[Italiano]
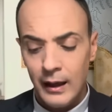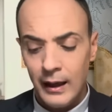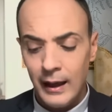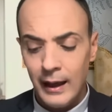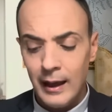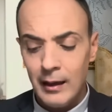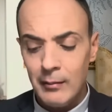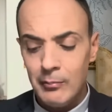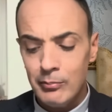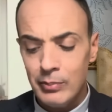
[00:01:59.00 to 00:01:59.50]

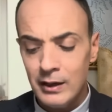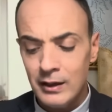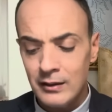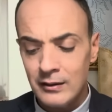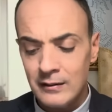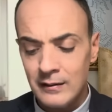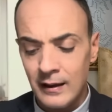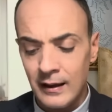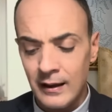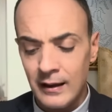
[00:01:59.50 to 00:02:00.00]
E per
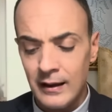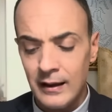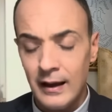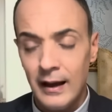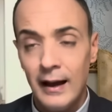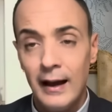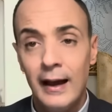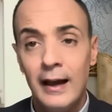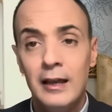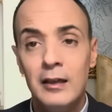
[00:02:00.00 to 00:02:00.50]
te
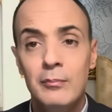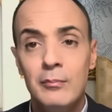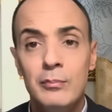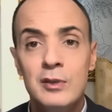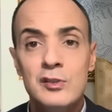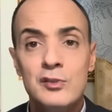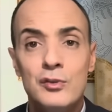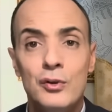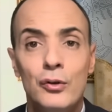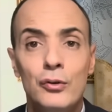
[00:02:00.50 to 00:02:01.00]
hai
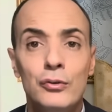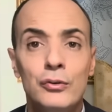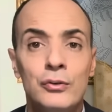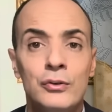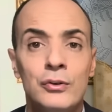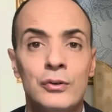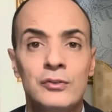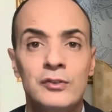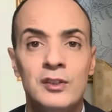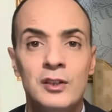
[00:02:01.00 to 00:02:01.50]

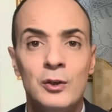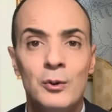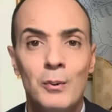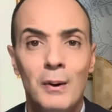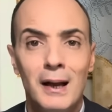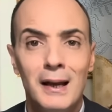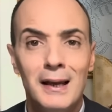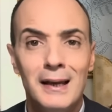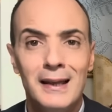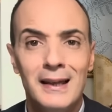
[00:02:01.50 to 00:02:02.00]
bisogno di
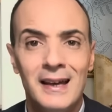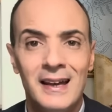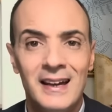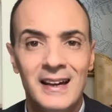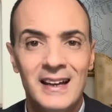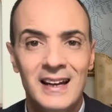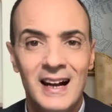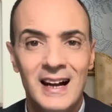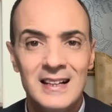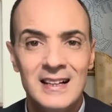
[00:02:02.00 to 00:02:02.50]
qualche
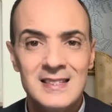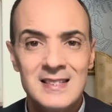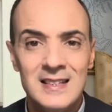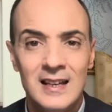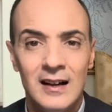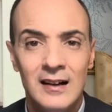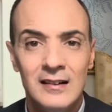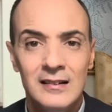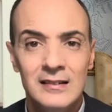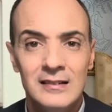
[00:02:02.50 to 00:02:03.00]

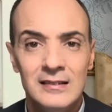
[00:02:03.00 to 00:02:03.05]
grazia?